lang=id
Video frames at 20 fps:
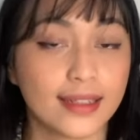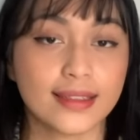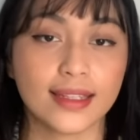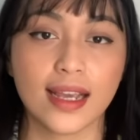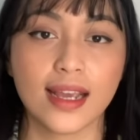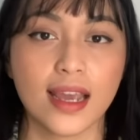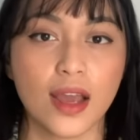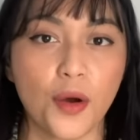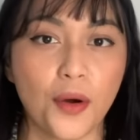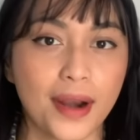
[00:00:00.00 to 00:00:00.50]

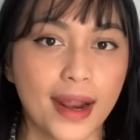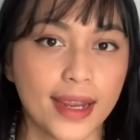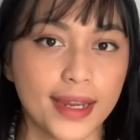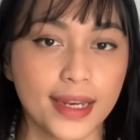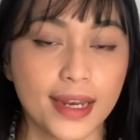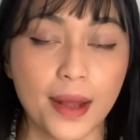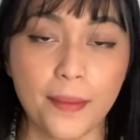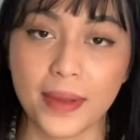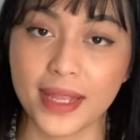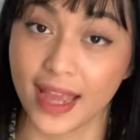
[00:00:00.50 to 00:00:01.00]
say orang
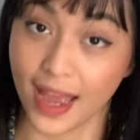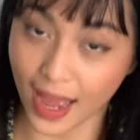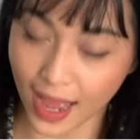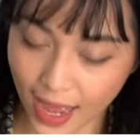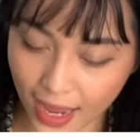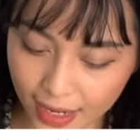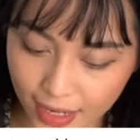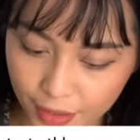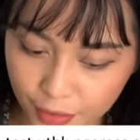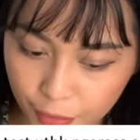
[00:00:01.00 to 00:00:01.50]
ini namanya
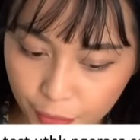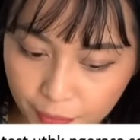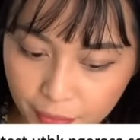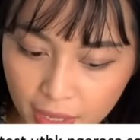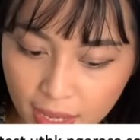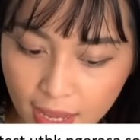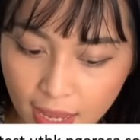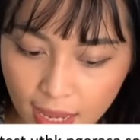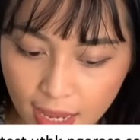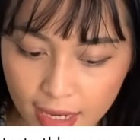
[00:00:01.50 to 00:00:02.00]
A gitu.
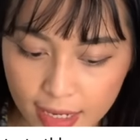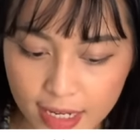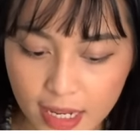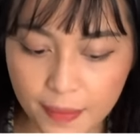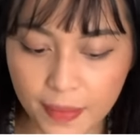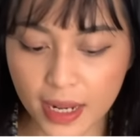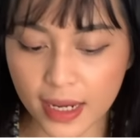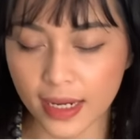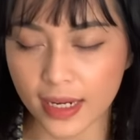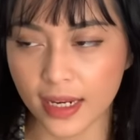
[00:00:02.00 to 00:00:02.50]

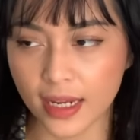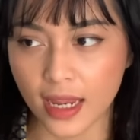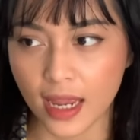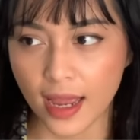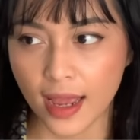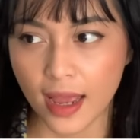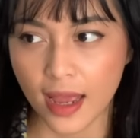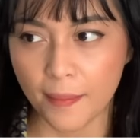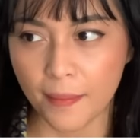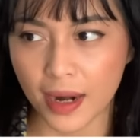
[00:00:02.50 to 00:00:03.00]
Dia bilang gini,
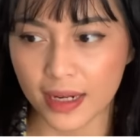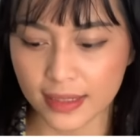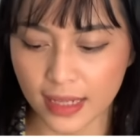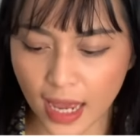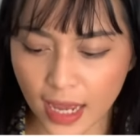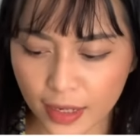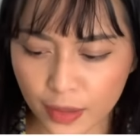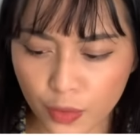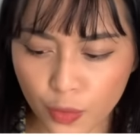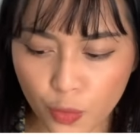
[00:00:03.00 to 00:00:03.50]

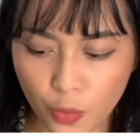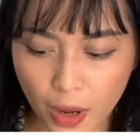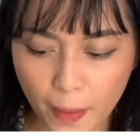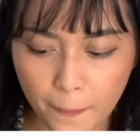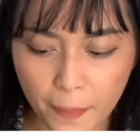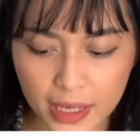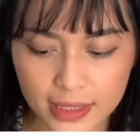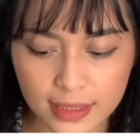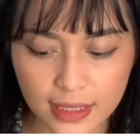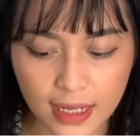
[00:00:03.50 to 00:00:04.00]
perasaan gue
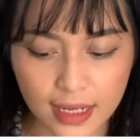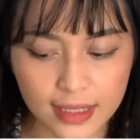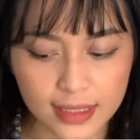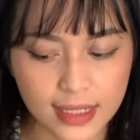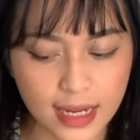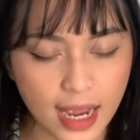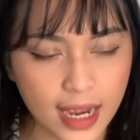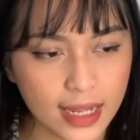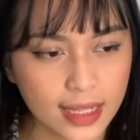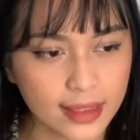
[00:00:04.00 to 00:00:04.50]
pas
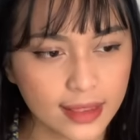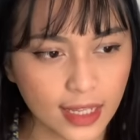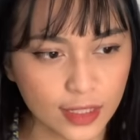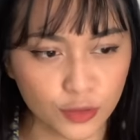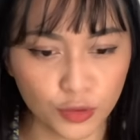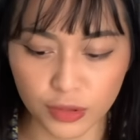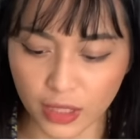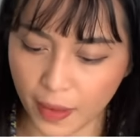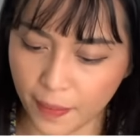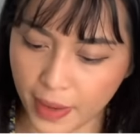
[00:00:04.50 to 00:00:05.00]
ngerjain tes
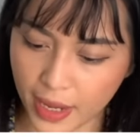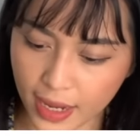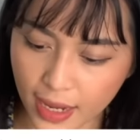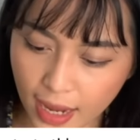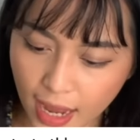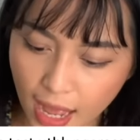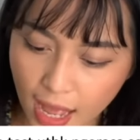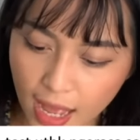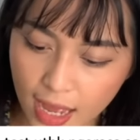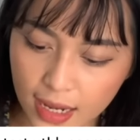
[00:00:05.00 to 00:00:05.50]

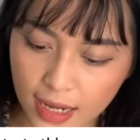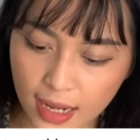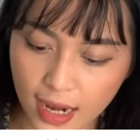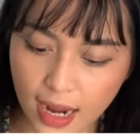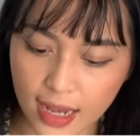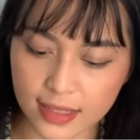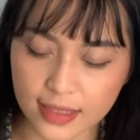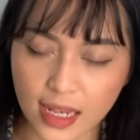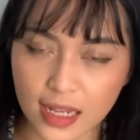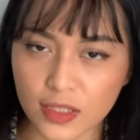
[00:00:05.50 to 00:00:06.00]
UTBK
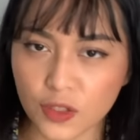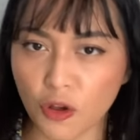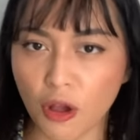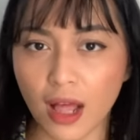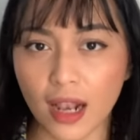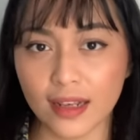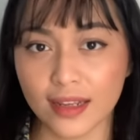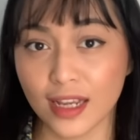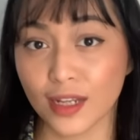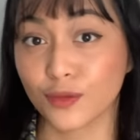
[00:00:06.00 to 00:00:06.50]
ngerasa
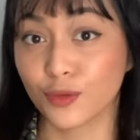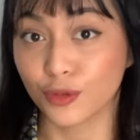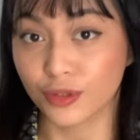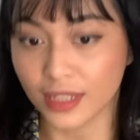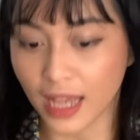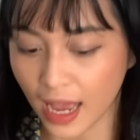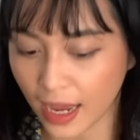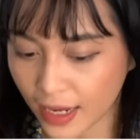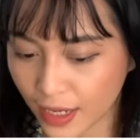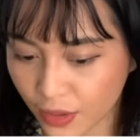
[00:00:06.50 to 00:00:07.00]
soalnya
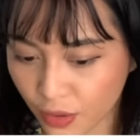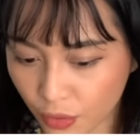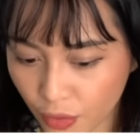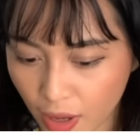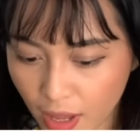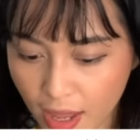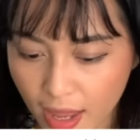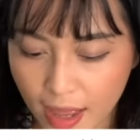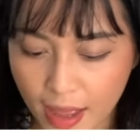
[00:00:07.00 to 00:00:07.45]
susah gitu.